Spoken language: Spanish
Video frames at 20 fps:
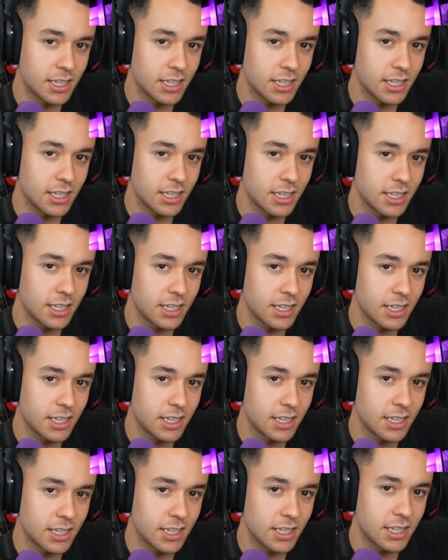tirar mierda
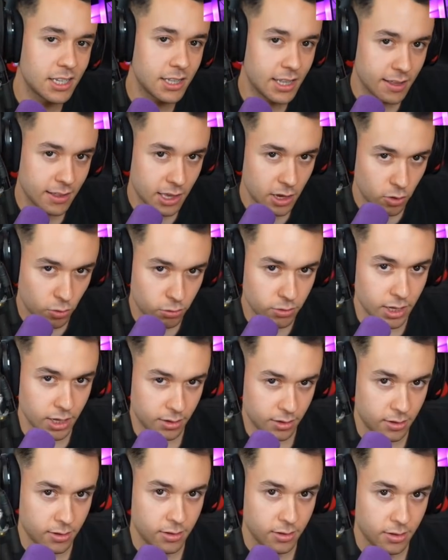sin razón.
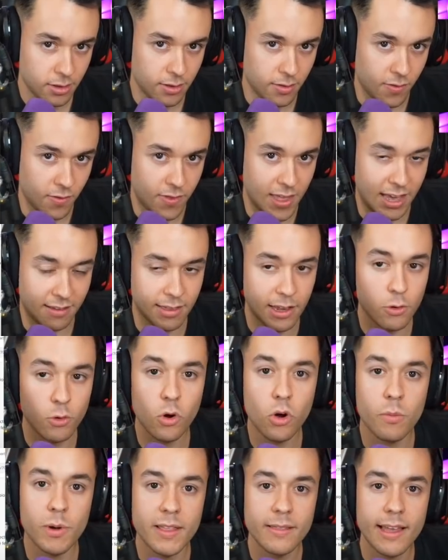ninguna de hacer
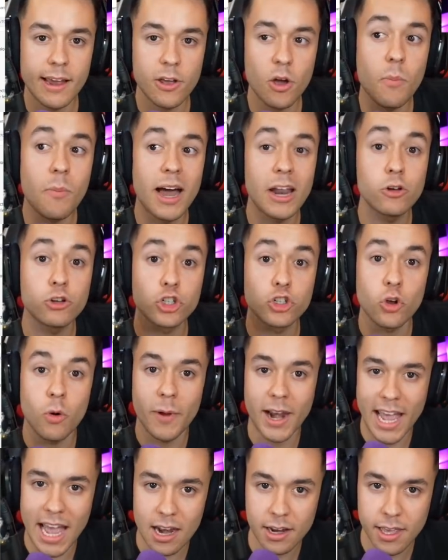un comentario malo
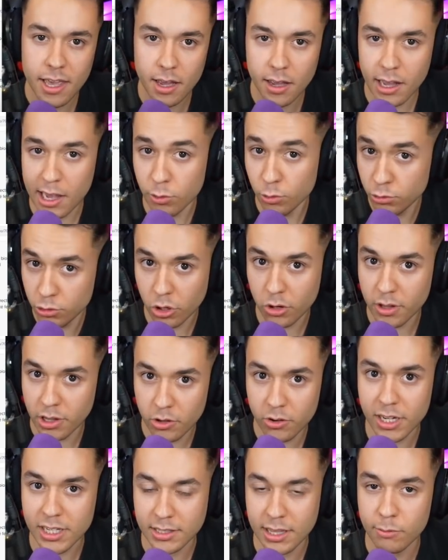sobre alguien en un
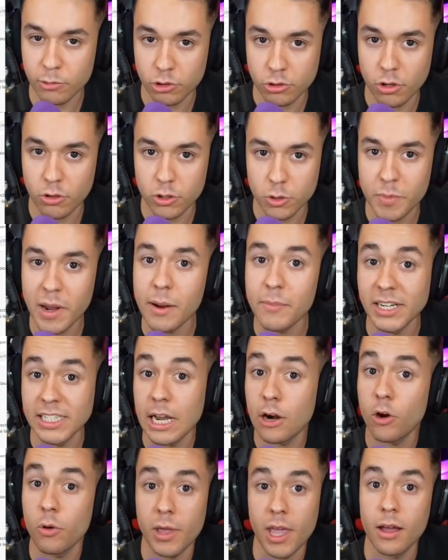torneo que estamos todos para
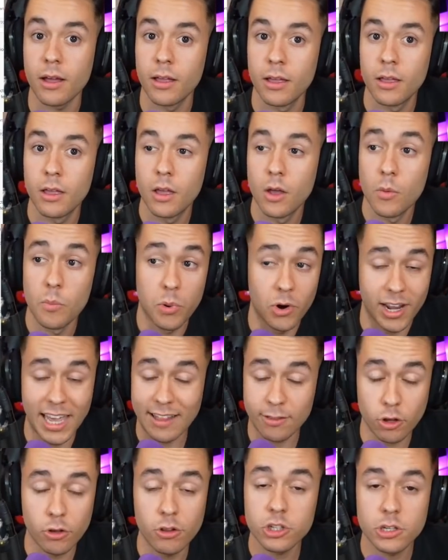pasarlo bien.
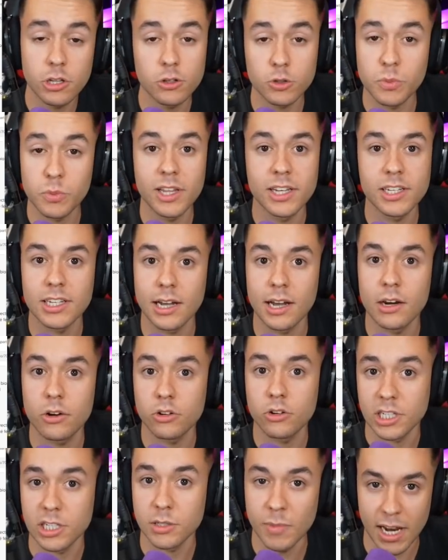Exactamente. Porque a todos se nos pueden
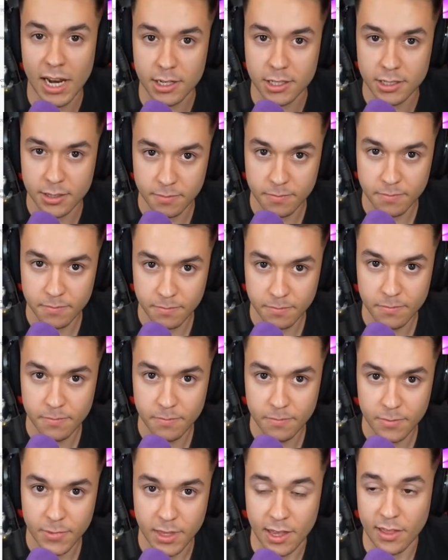sacar cosas malas.
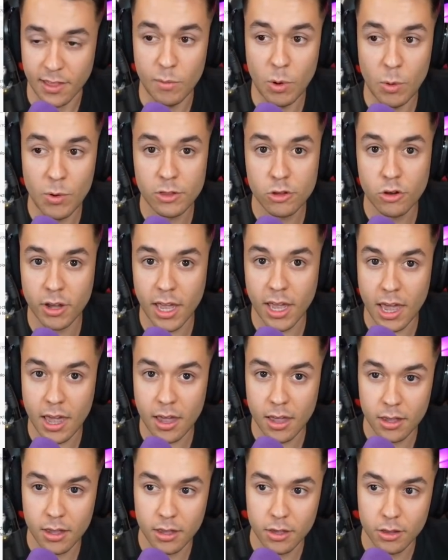Y en el momento
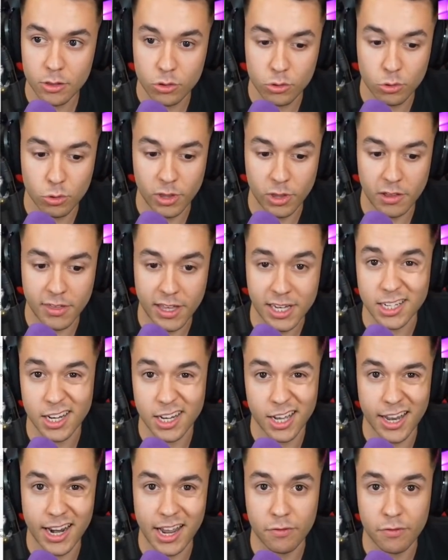que tú dices,
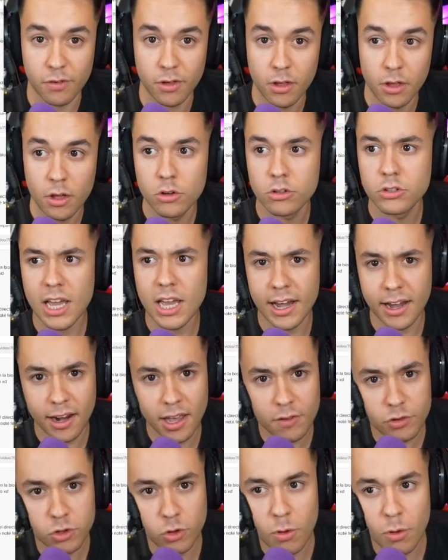Gref, hostia,
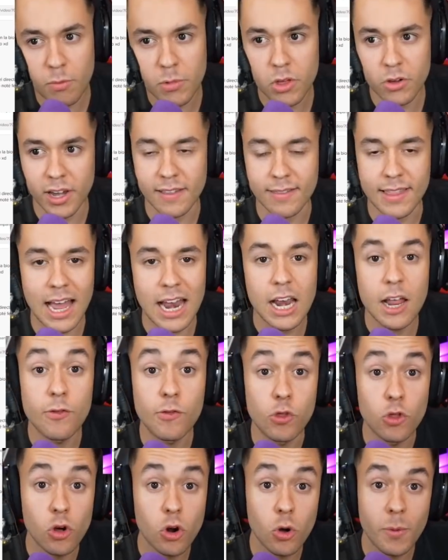Gref subió un vídeo que tal,
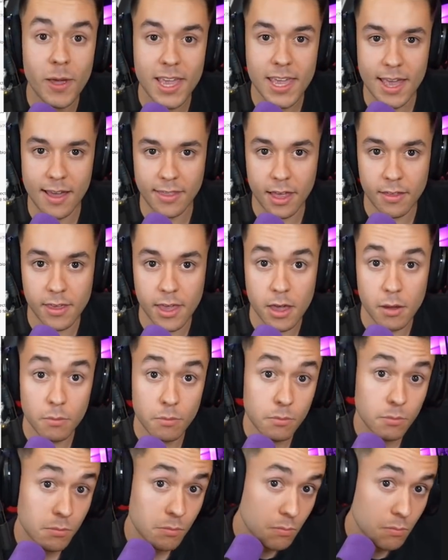no lo veía nadie.